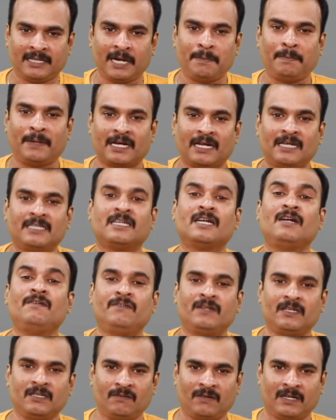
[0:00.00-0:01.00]
திரைப்பட கலைஞருக்கு
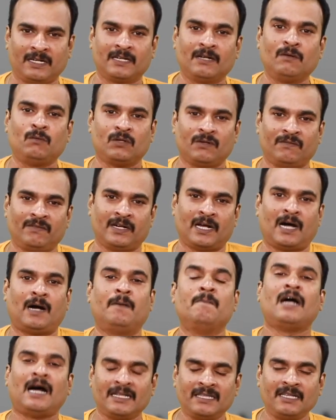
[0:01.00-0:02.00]
விருது வழங்குற ஒரு விழா
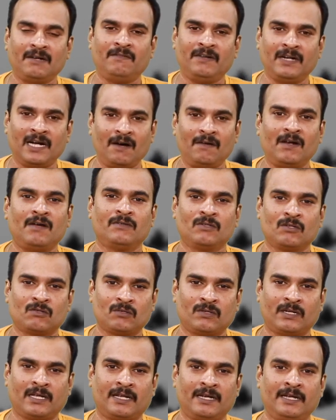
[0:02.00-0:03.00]
அந்த விழாவில் வந்து
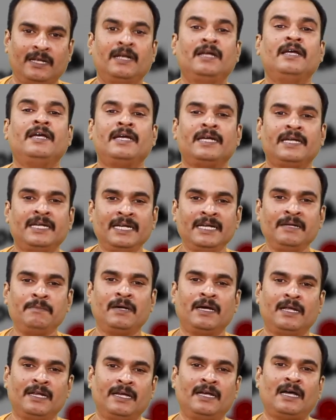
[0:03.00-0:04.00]
சொன்னார்
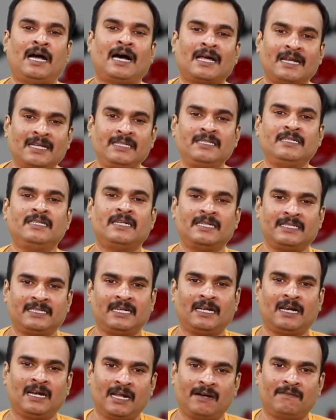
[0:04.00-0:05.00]
இனிமேல் அரசு
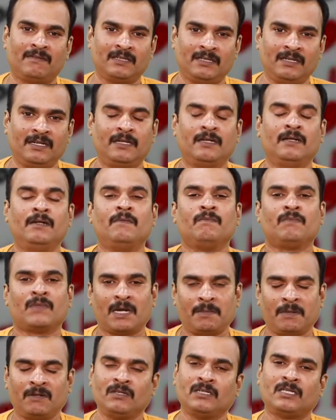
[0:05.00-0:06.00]
நிகழ்ச்சிகள்லாம் வந்து
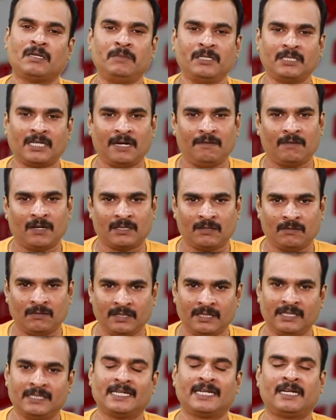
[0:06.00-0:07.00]
நாம் வந்து தமிழ்தாய் வாழ்த்து
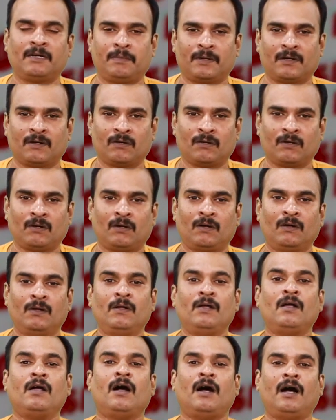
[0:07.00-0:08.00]
வந்து இசைக்கப்படணும்
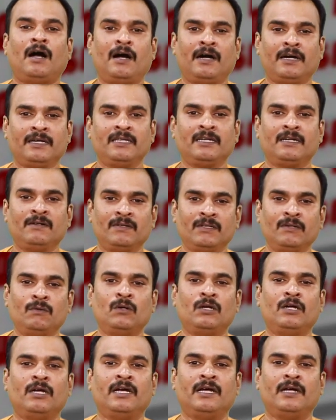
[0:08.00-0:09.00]
இதுக்கு வந்து
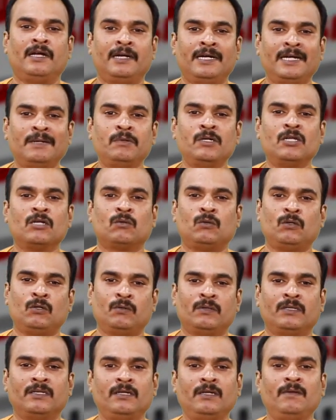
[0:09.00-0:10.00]
ஒரு நிபுணர் குழு
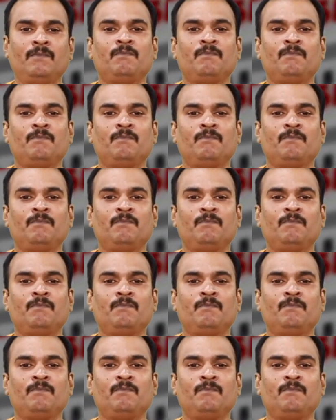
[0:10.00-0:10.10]
வந்து